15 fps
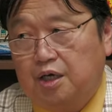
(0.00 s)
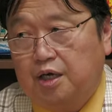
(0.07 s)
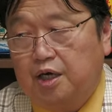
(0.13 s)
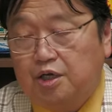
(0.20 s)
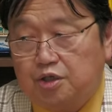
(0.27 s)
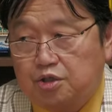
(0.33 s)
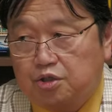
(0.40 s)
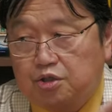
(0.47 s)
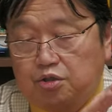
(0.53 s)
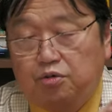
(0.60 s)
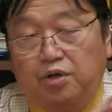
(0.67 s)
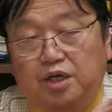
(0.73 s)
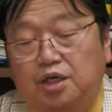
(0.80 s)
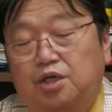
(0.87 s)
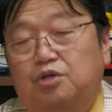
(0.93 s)
演出
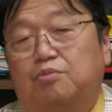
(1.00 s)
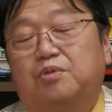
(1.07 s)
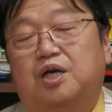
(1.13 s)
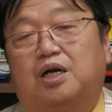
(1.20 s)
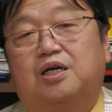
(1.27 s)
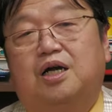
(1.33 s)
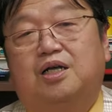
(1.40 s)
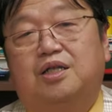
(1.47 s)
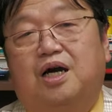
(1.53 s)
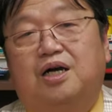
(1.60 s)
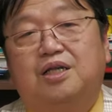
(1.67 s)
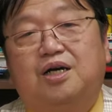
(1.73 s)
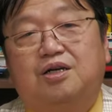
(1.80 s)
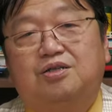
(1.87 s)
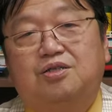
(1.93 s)
と演技の見分けがな
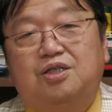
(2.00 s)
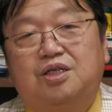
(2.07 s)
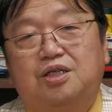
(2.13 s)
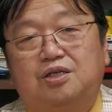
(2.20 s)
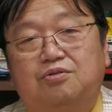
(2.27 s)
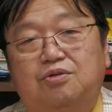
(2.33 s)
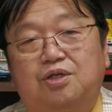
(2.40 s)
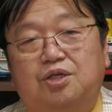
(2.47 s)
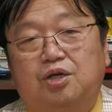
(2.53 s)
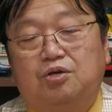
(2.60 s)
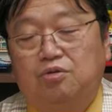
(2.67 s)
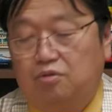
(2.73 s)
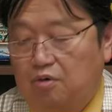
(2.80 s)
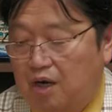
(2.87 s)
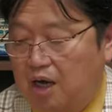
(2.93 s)
かなかつきにくいってい
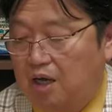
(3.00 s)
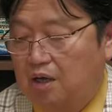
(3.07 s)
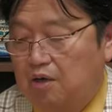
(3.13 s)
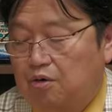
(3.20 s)
うのは、